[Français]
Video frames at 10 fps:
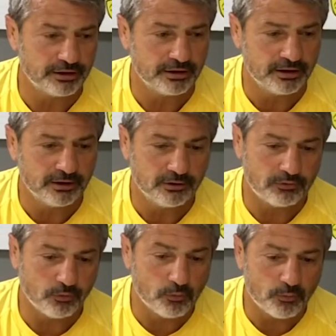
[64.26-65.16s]
et
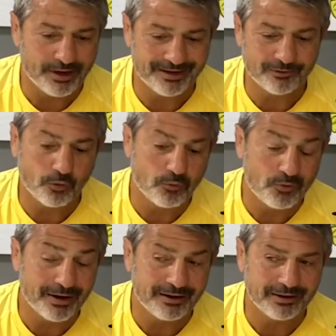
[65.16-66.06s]
au moins, au
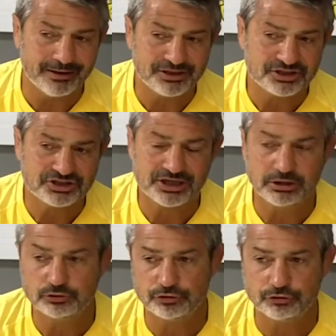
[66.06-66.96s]
moins aller chercher
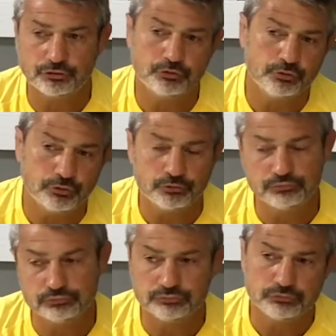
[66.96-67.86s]
quelque chose de,
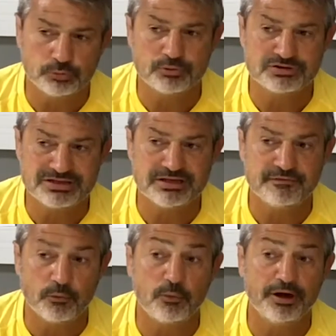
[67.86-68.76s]

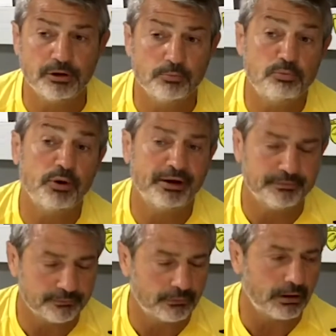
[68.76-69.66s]
positif, au moins un point.
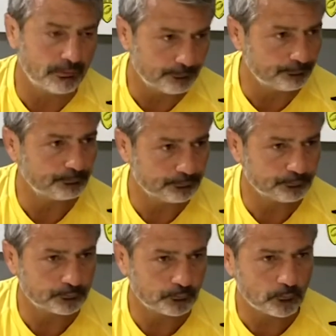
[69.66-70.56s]
Voilà.
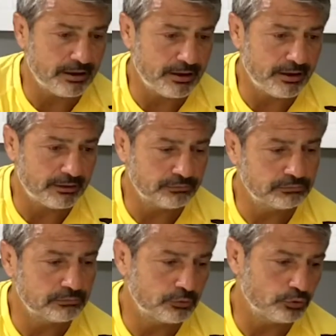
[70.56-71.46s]
Euh,
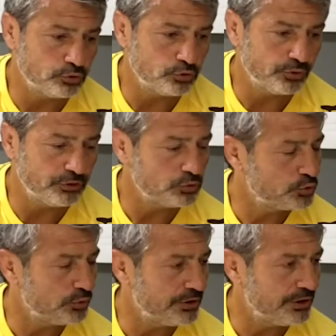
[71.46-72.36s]
que deux journées de
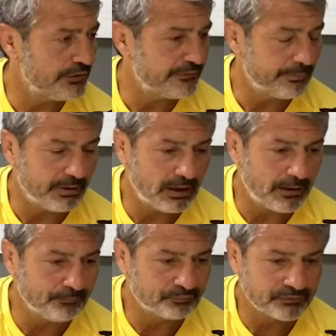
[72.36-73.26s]
jouer, on ne va
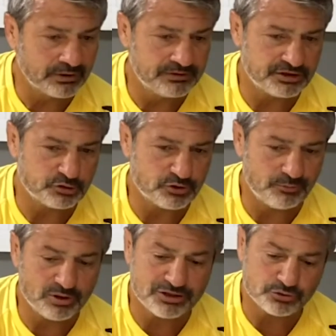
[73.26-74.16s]
pas tirer sur
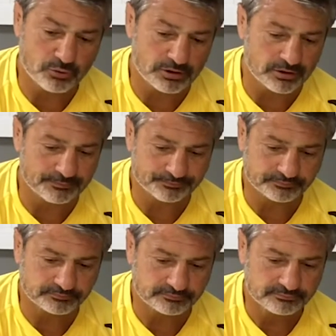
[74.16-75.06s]
la l'ambulance. Je crois que
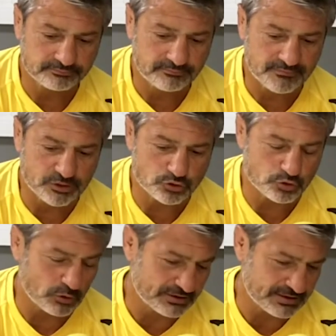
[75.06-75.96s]

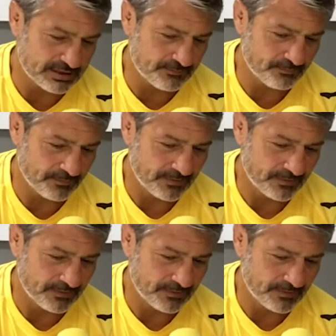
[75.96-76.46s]
ce soir, c'est,